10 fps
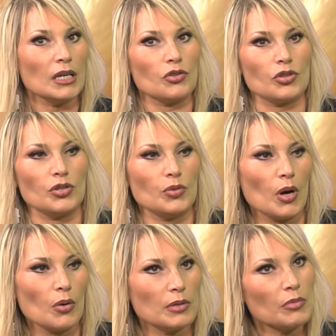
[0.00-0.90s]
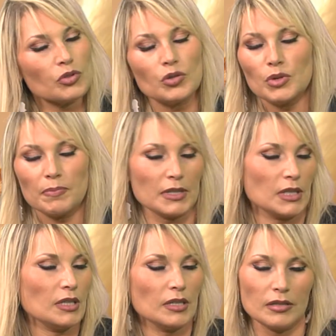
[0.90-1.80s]
J'ai dit waouh, ils m'ont dit oui parce
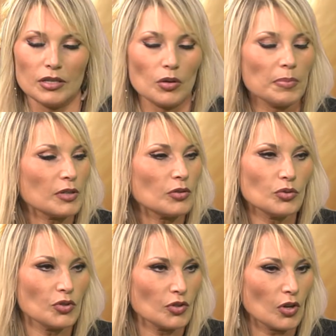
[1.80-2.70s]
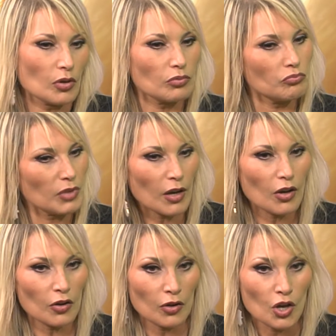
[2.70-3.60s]
qu'ici sinon personne ne sort.
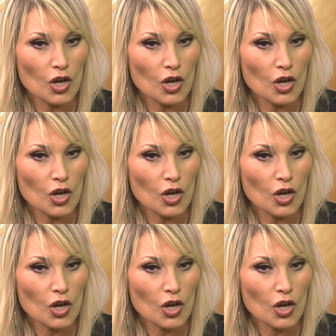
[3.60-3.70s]
D'accord.